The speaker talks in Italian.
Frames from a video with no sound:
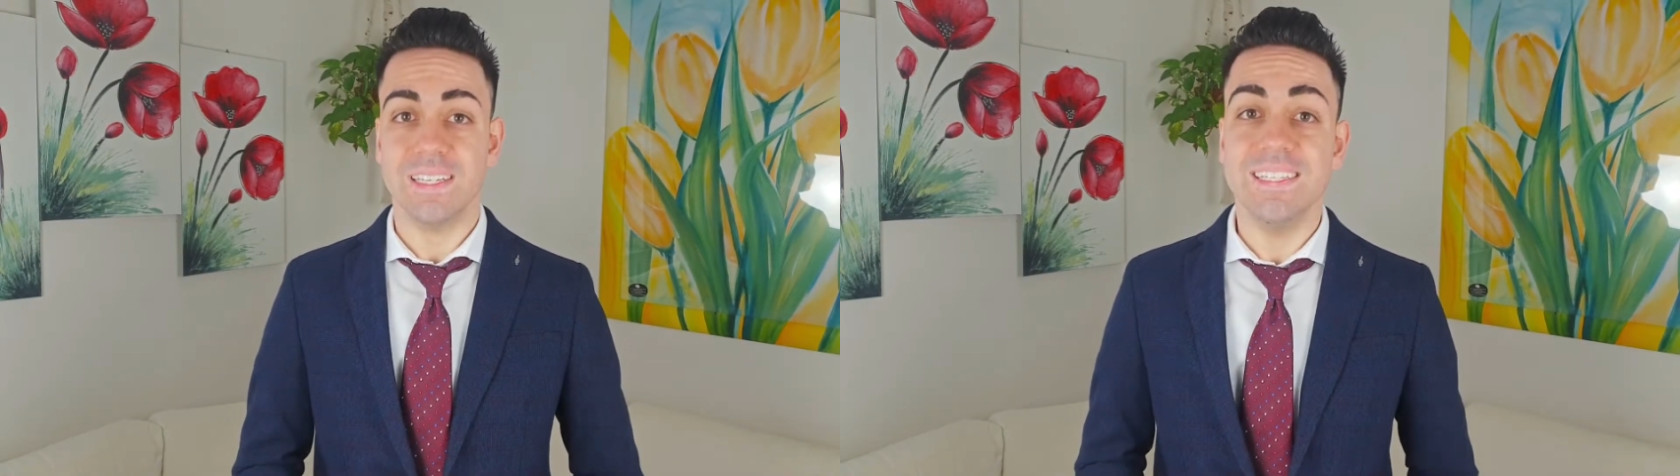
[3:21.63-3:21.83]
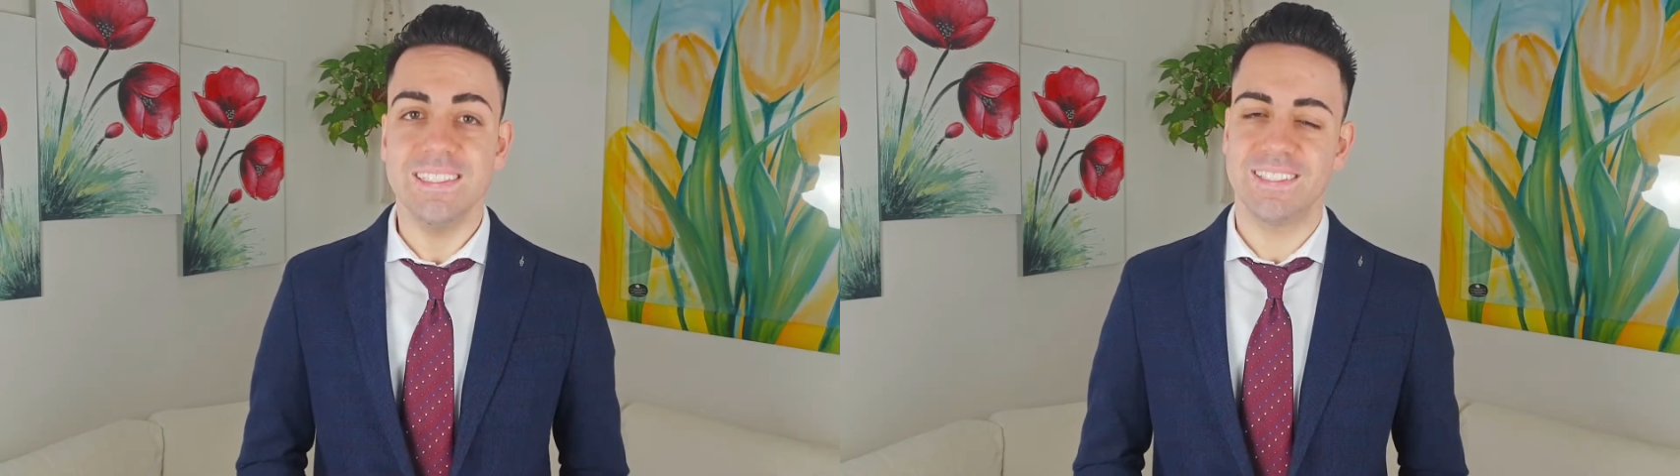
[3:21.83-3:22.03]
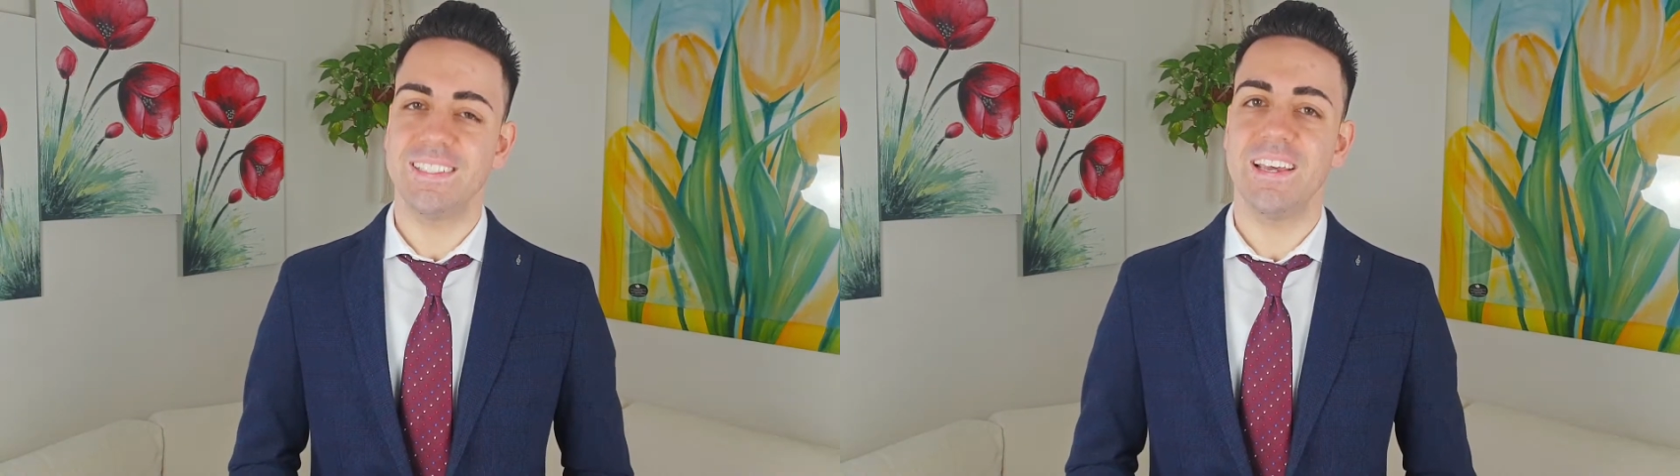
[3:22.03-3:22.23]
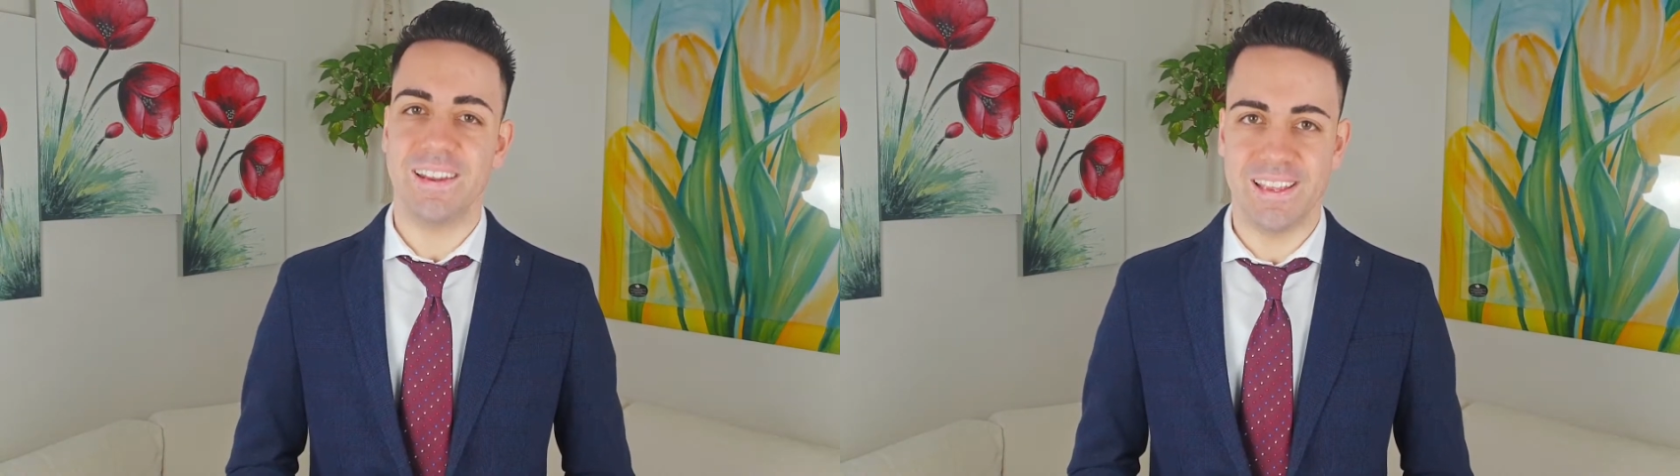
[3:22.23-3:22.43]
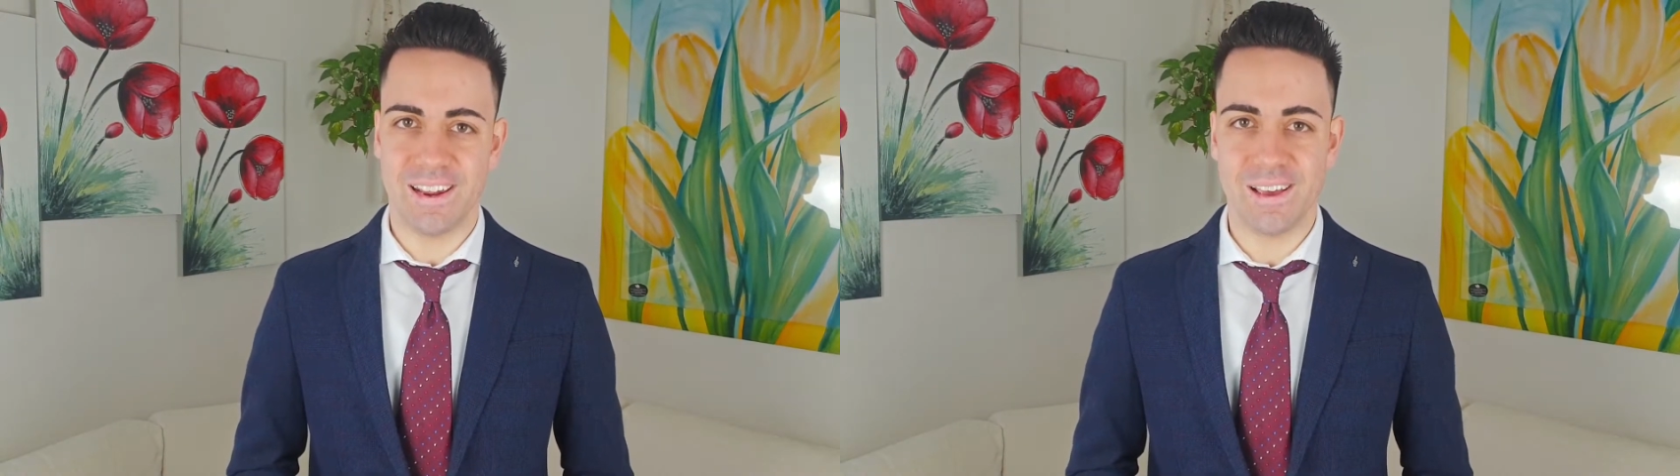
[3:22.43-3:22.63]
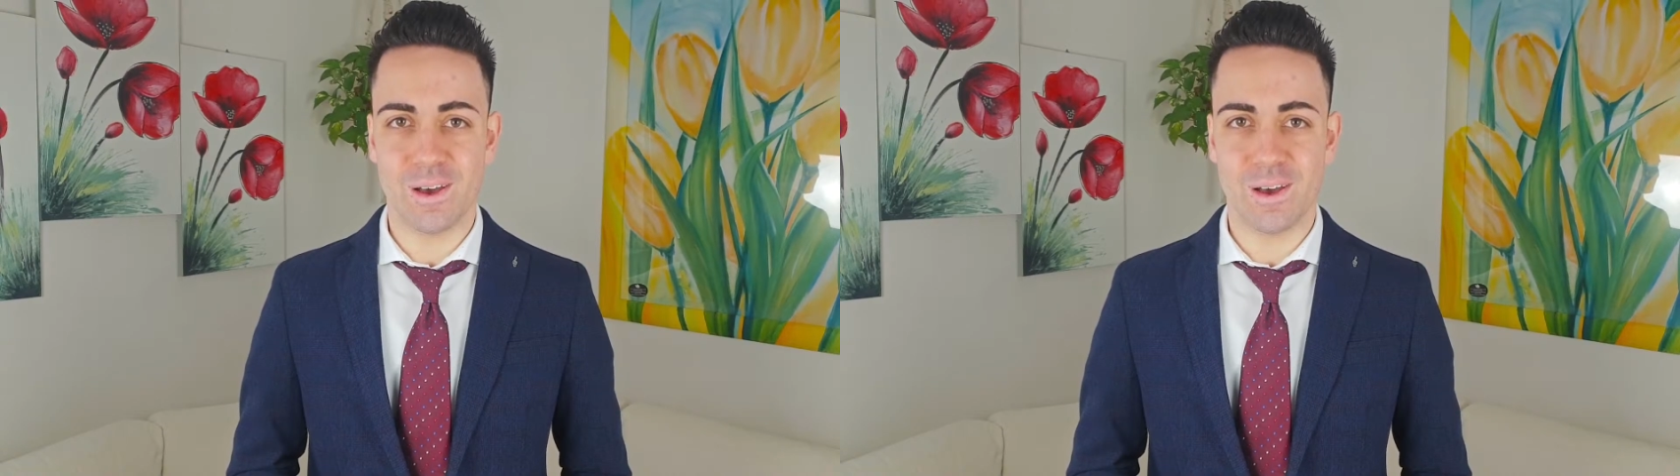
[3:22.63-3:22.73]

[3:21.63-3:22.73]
inserire